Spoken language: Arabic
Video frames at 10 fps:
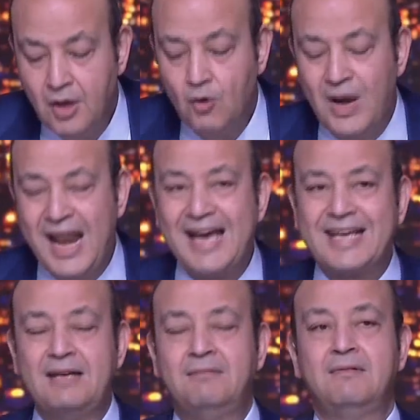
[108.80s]

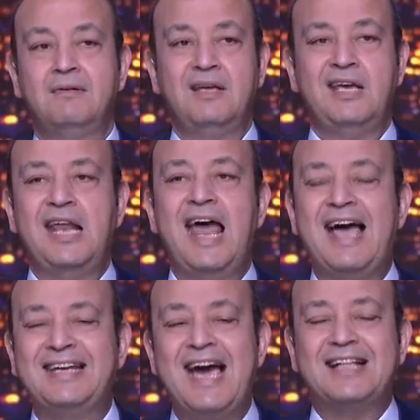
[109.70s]
ولكن إلى
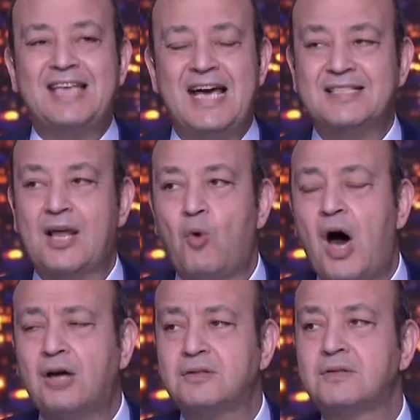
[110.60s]
أن يأتي هذا
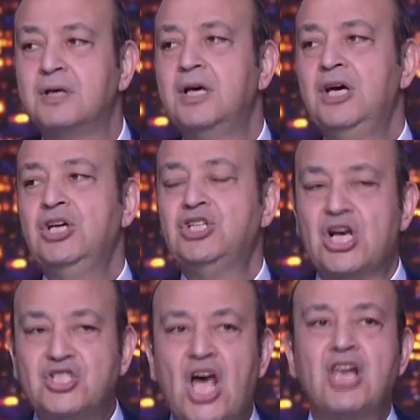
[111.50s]
الوقت
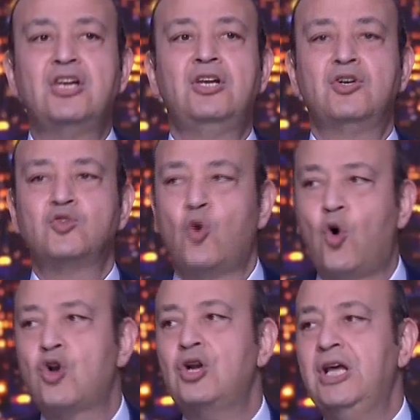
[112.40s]
يظل
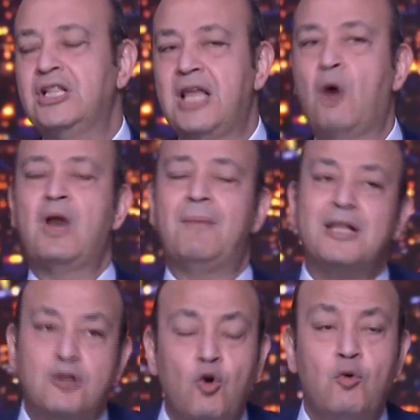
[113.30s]
دور الدولة
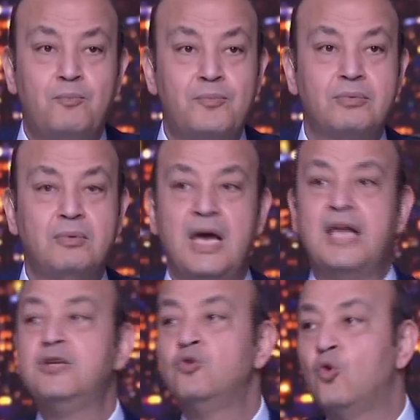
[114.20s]
مطلوب
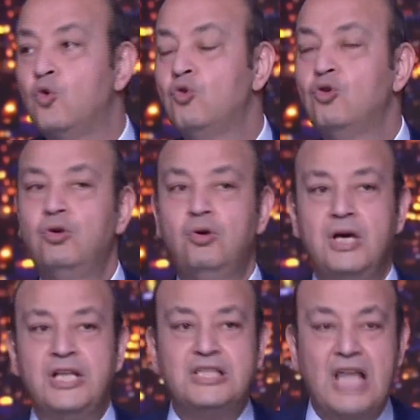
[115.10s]
أنه
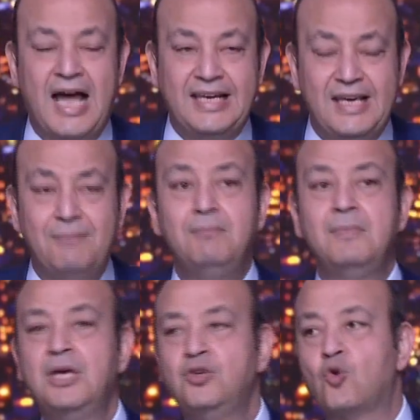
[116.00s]

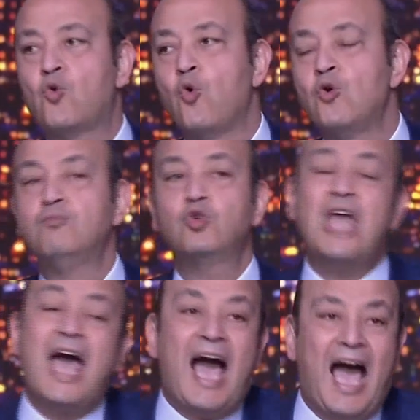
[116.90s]
التعليم يكون
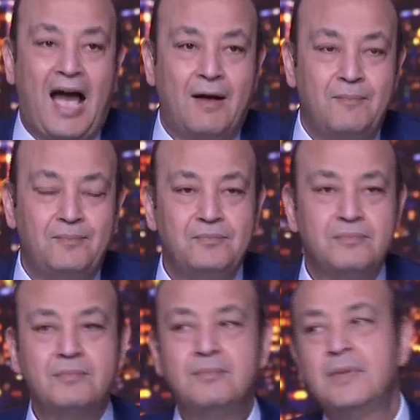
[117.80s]
متاح
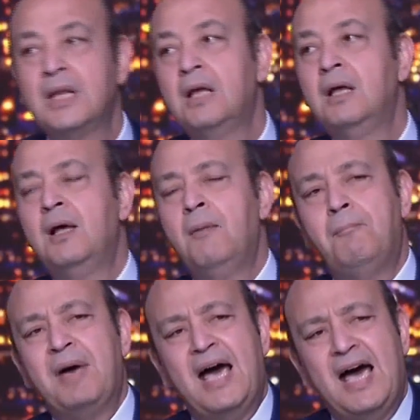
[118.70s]

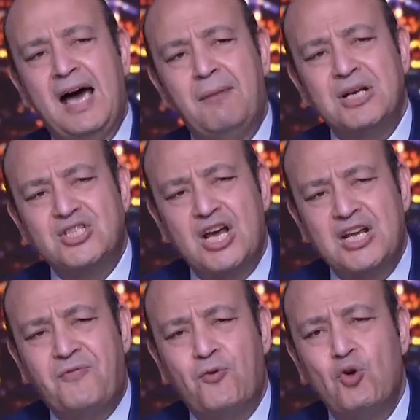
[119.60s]

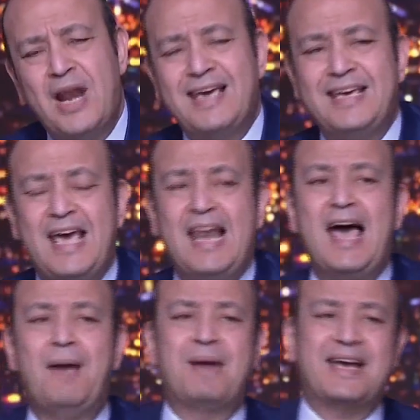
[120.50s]
بمصاريف
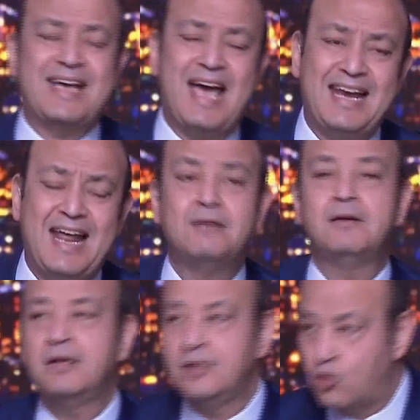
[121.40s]
قليله مجانا
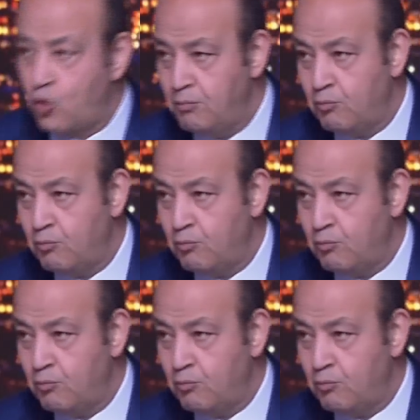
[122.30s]
يكون